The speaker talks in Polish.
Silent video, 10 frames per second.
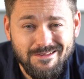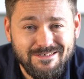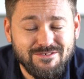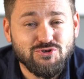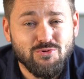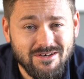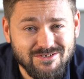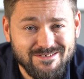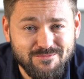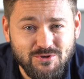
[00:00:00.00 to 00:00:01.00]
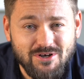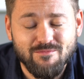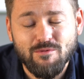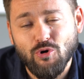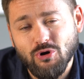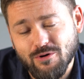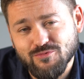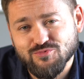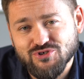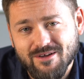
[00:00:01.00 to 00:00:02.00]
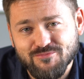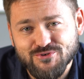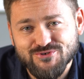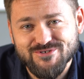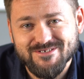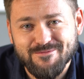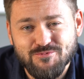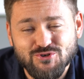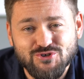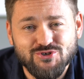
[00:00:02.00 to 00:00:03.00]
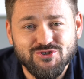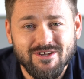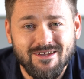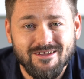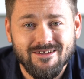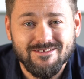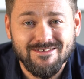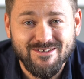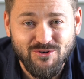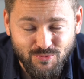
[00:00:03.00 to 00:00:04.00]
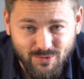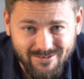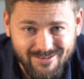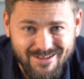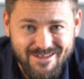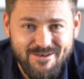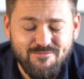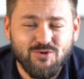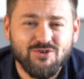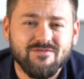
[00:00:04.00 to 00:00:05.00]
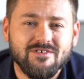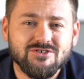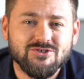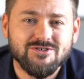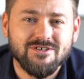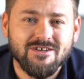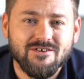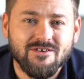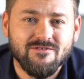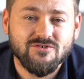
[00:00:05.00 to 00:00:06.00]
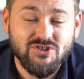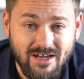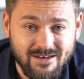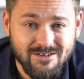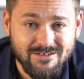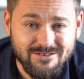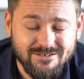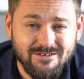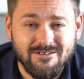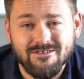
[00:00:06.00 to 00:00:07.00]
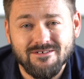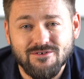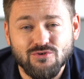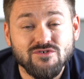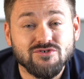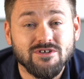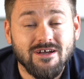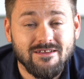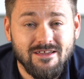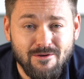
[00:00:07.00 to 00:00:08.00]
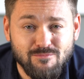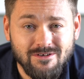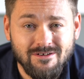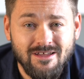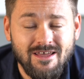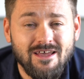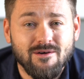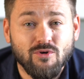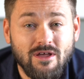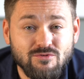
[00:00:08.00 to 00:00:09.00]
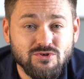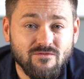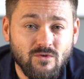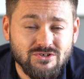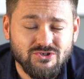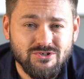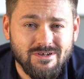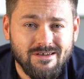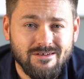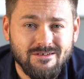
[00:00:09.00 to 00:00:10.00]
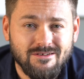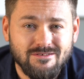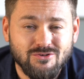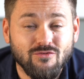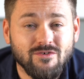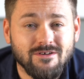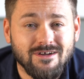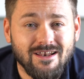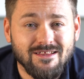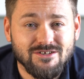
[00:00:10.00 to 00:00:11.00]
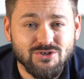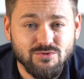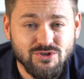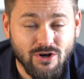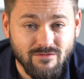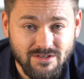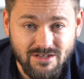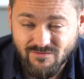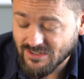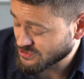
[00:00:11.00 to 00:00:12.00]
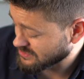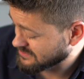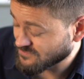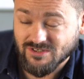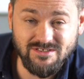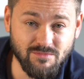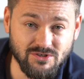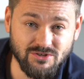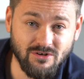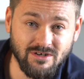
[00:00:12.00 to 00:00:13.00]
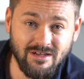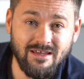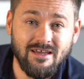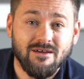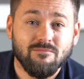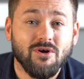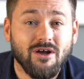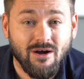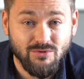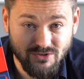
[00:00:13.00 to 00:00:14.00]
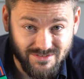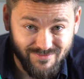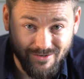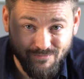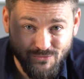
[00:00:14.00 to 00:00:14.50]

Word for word: nazywam się Marcin Cepiga i mam ogromną przyjemność zaprosić Cię na zakupy, ponieważ e, w księgarniach, e, również w księgarni Empik, pojawił się właśnie nowy kalendarz coachingowy na 2021 rok mojego autorstwa.